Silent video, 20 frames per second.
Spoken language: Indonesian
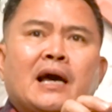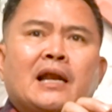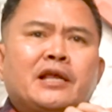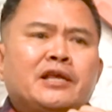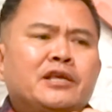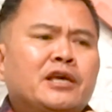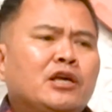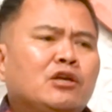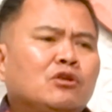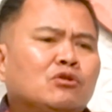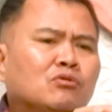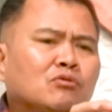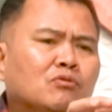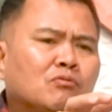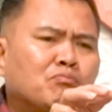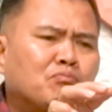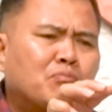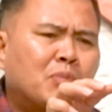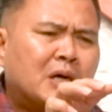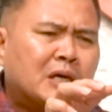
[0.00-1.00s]
Kalinya itu
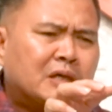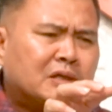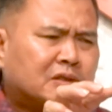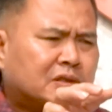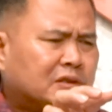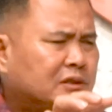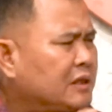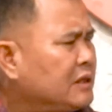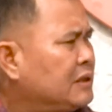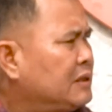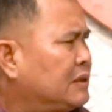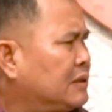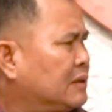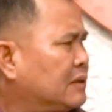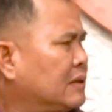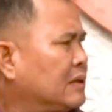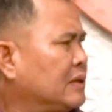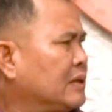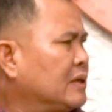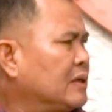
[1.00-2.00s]
bersih.
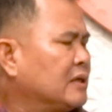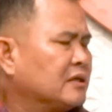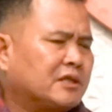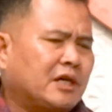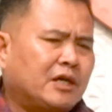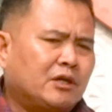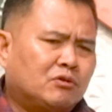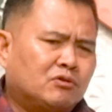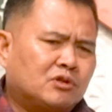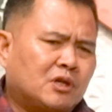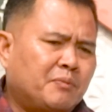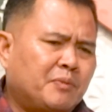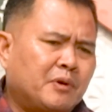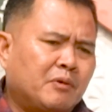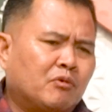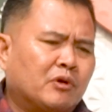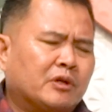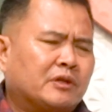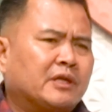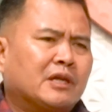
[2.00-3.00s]
Hmm. Saya itu sampai
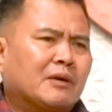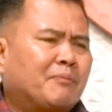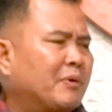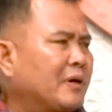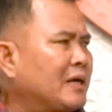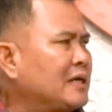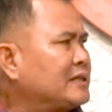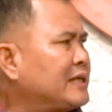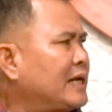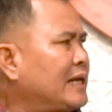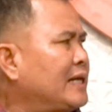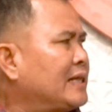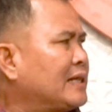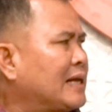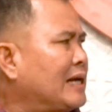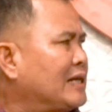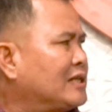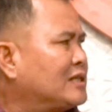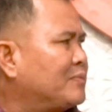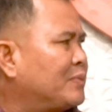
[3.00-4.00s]
wah tidak pernah saya lihat
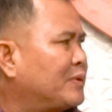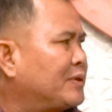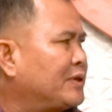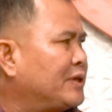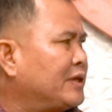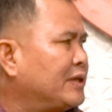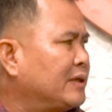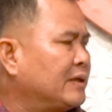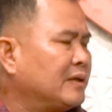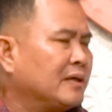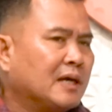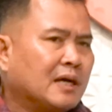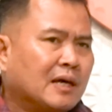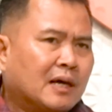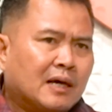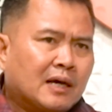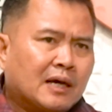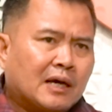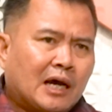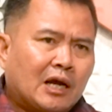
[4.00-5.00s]
kali seperti ini.
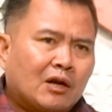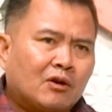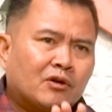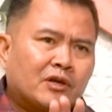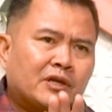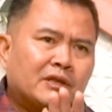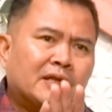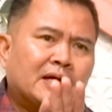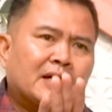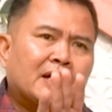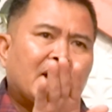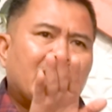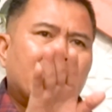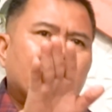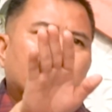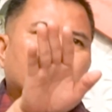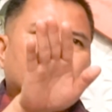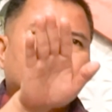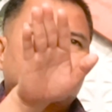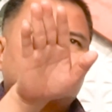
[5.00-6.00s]
Hmm. Kalau kita
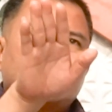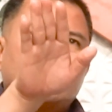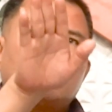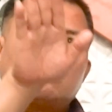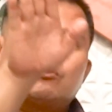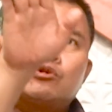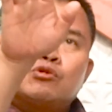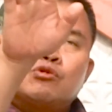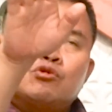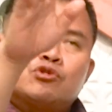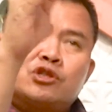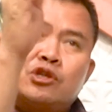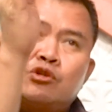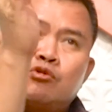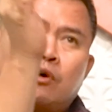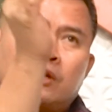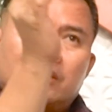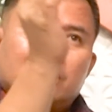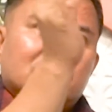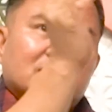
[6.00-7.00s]
naik di Sehu terus
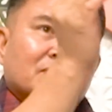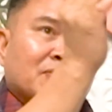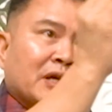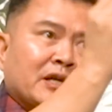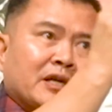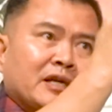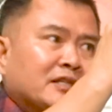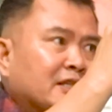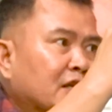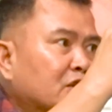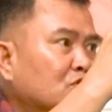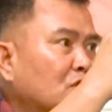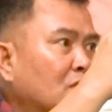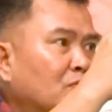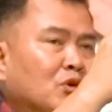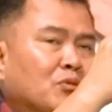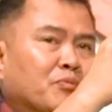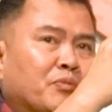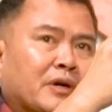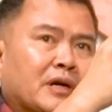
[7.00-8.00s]
itu ada sebelah kiri saya juga
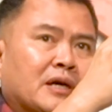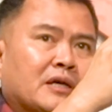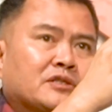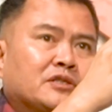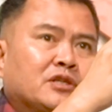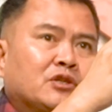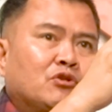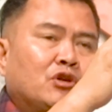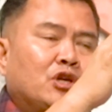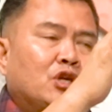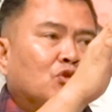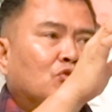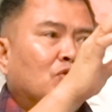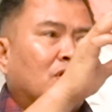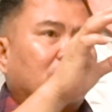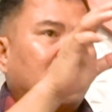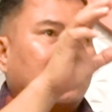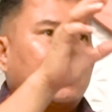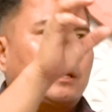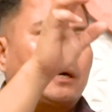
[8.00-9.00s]
belum pernah ke situ itu
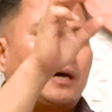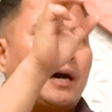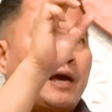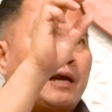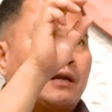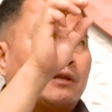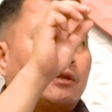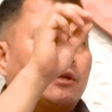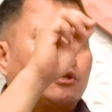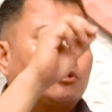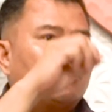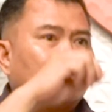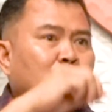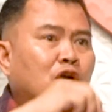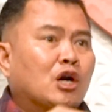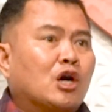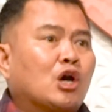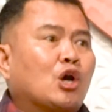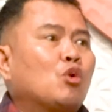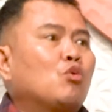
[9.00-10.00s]
ada air terjun
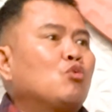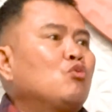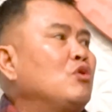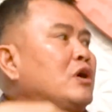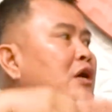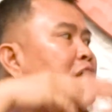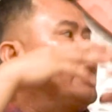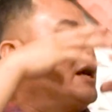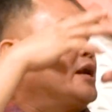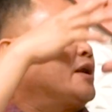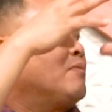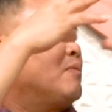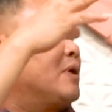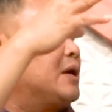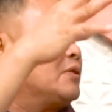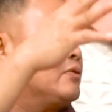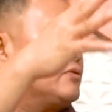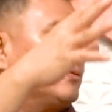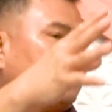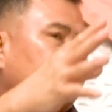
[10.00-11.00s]
yang keluar dari
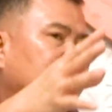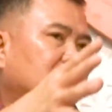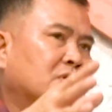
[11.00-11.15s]
batu.